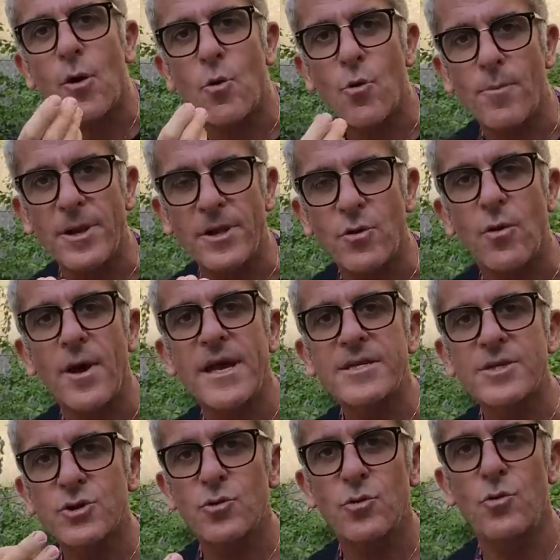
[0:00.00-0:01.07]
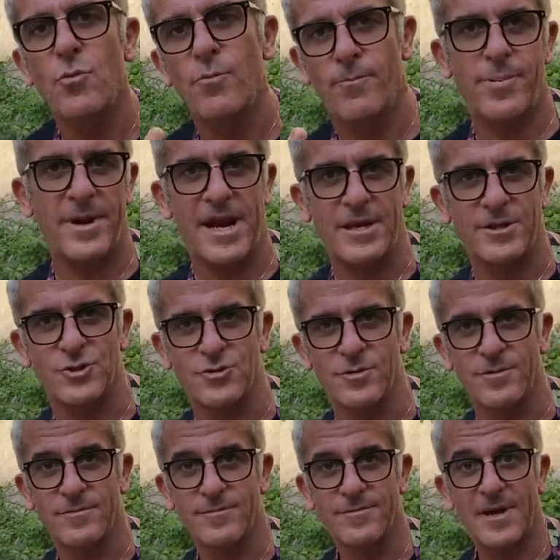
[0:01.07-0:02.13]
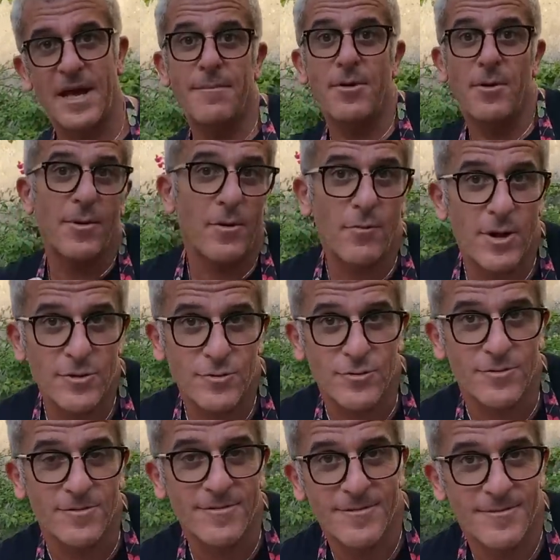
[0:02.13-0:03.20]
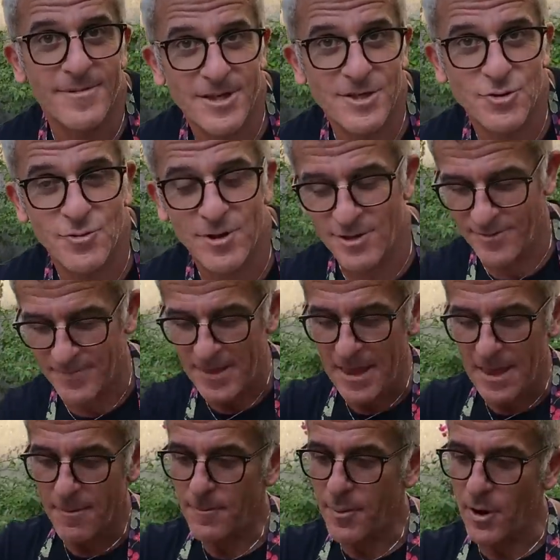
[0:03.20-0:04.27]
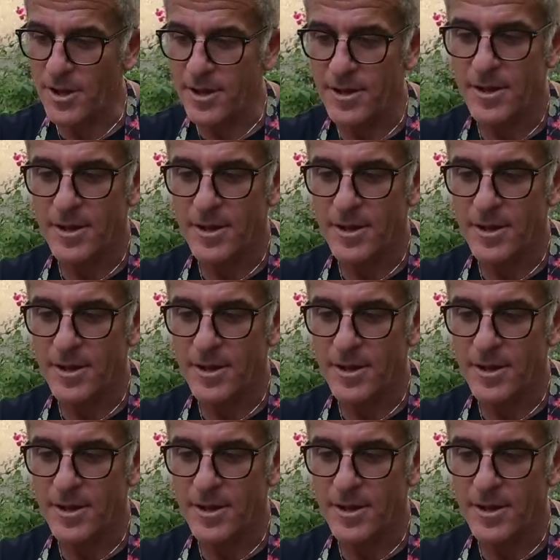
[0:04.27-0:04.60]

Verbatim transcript: è umido è solo un pregio, almeno per quanto ne so io. Poi